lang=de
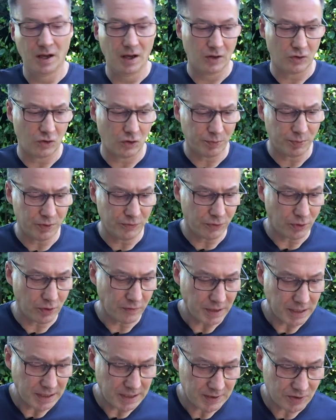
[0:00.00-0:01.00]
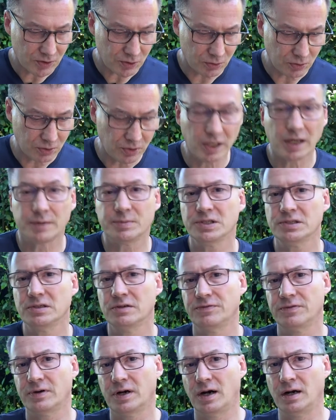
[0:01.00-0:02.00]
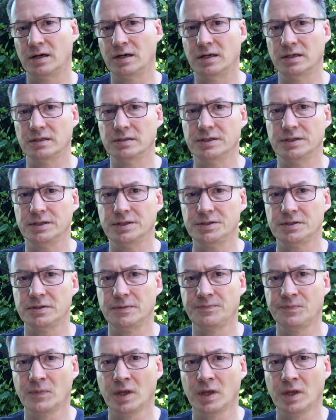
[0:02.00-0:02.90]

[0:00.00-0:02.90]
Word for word: Doch bevor wir das tun, habe ich eine Frage an dich.